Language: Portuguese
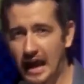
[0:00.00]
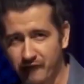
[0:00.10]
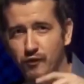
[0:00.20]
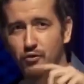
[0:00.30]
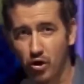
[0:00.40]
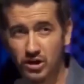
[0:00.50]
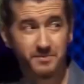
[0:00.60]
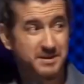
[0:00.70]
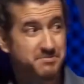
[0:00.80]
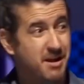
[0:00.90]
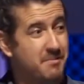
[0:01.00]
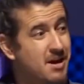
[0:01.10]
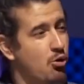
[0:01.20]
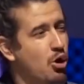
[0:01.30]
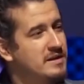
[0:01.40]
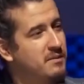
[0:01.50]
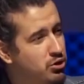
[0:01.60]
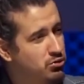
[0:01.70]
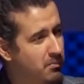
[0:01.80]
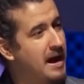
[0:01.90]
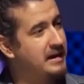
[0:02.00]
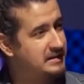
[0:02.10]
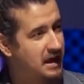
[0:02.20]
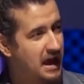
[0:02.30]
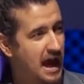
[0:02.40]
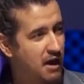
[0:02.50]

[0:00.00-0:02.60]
Ela falou, gosto, mas minha irmã gosta muito mais.